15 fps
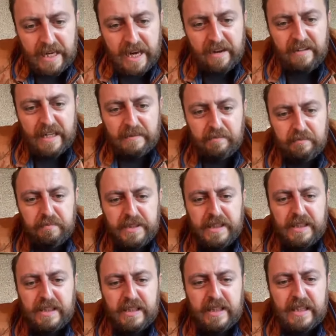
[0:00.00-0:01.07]
Evet
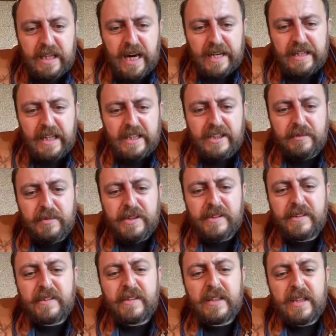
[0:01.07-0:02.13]
bir
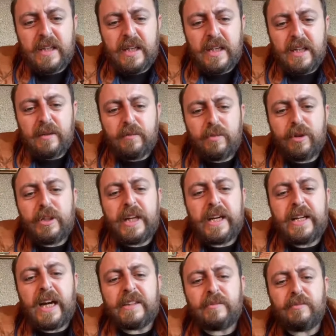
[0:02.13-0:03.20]
kardeşimiz buraya
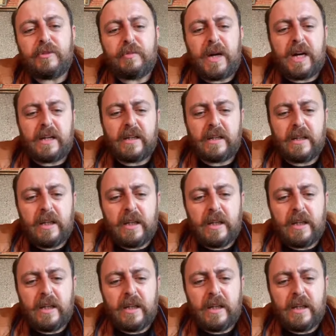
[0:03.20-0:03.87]
yazmış bakın.